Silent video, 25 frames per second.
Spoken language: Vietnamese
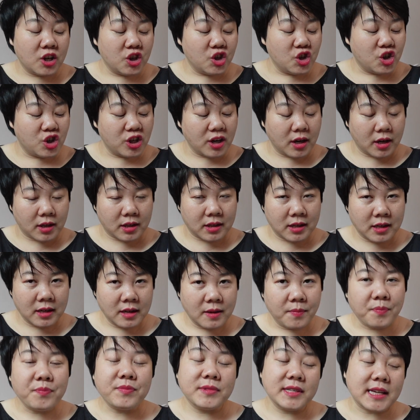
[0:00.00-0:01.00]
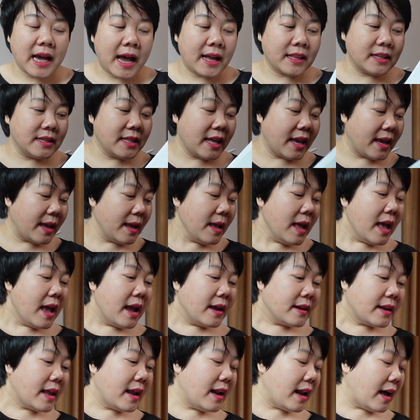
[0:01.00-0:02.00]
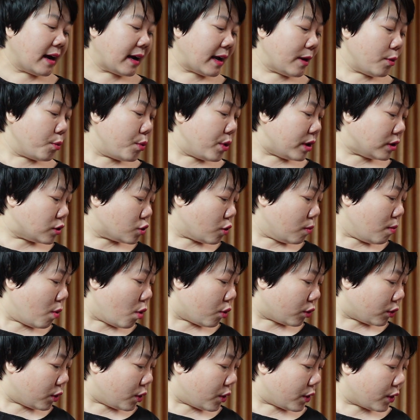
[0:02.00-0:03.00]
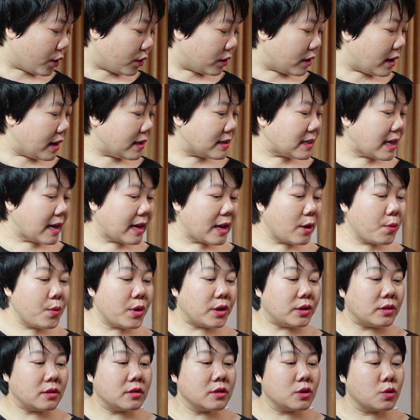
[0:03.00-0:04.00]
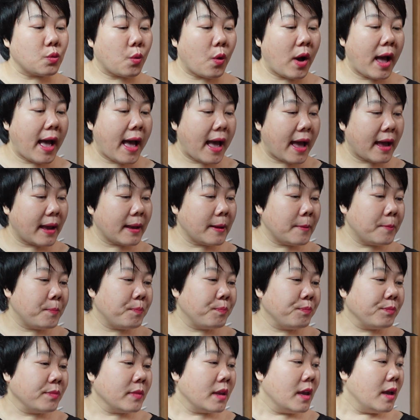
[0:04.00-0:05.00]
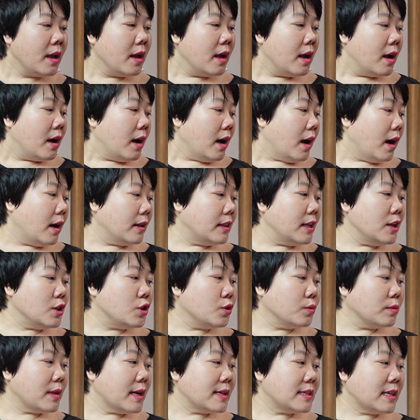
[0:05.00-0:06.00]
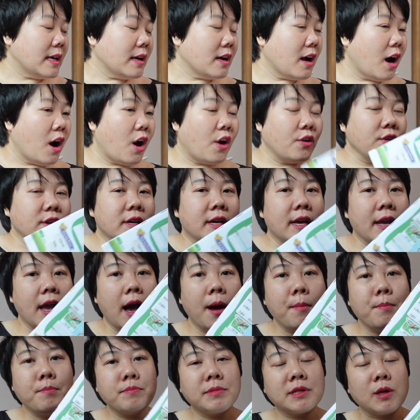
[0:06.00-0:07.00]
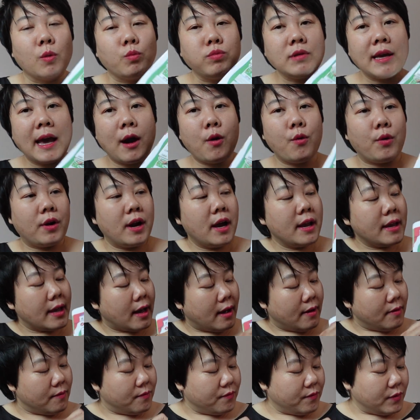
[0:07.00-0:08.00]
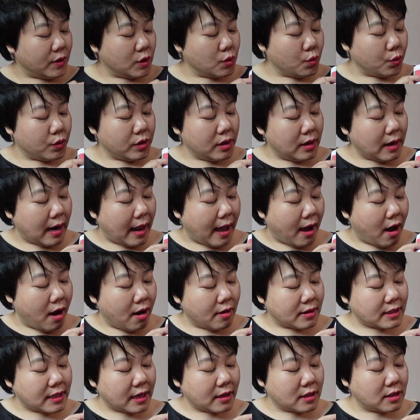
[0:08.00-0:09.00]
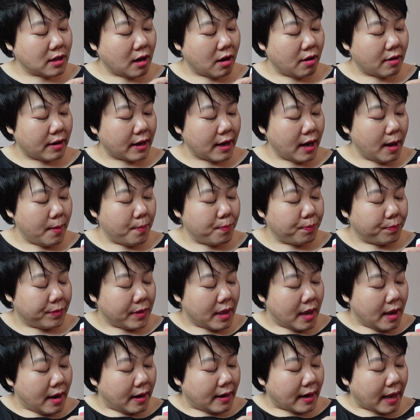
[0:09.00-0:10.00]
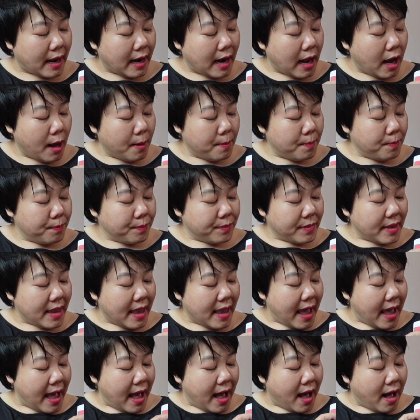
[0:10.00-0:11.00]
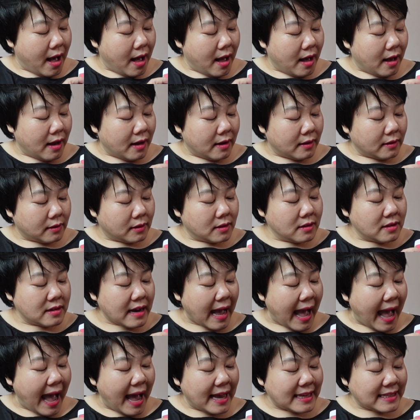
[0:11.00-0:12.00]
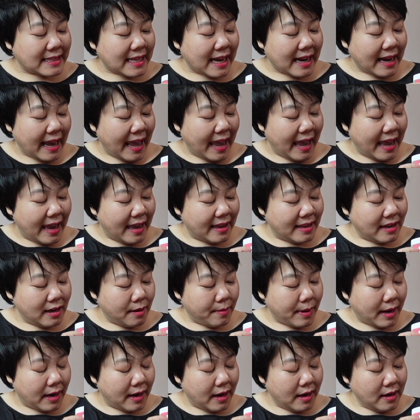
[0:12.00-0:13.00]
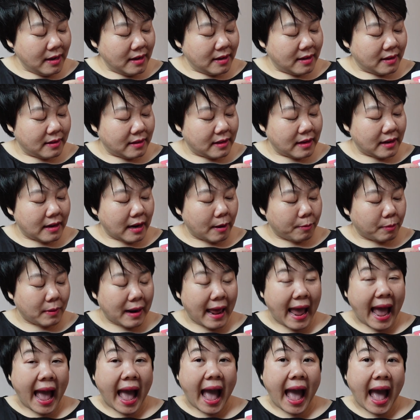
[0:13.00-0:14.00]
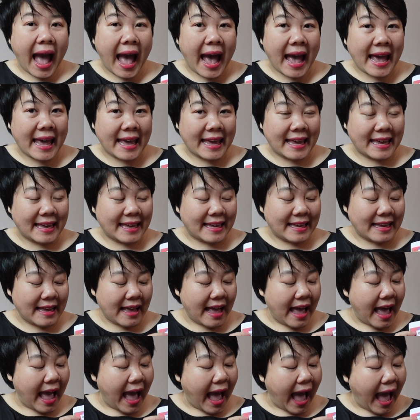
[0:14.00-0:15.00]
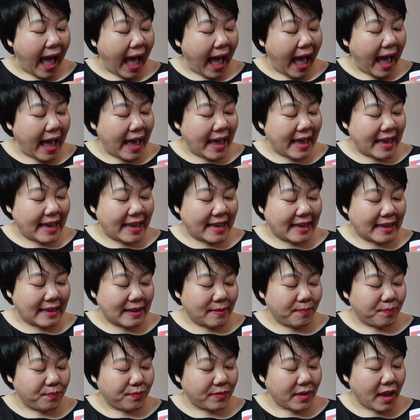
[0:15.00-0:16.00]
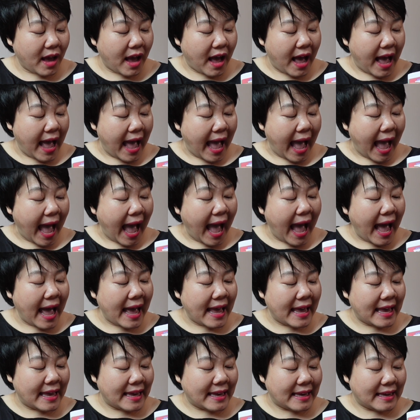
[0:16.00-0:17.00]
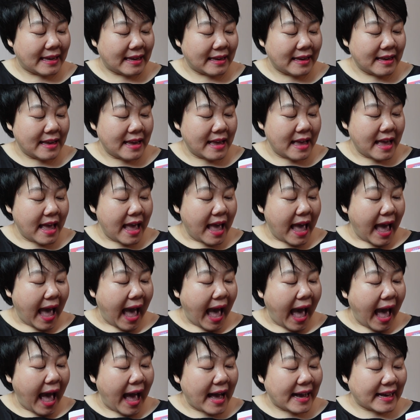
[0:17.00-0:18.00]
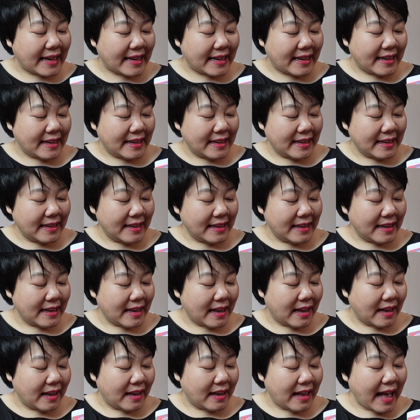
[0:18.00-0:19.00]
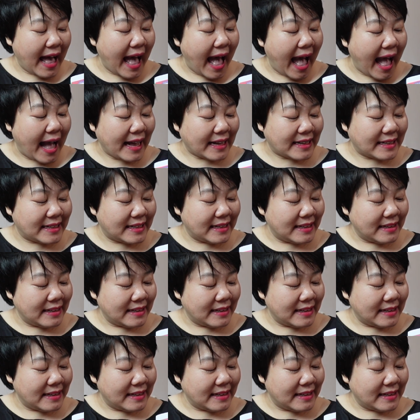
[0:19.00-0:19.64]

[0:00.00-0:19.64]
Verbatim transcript: jerk chẳng hạn như thế đây là cái quyển số 1 thôi còn đến sang cái quyển số 2 à, ờ, thì chúng ta sẽ có những cái âm giống nhau ở đây ạ ví dụ như là họ sẽ cho cái âm này là âm à, từ a sang e nhé các bạn á thì đọc là ai e, ai e, nhỉ I, ak, uh, ak,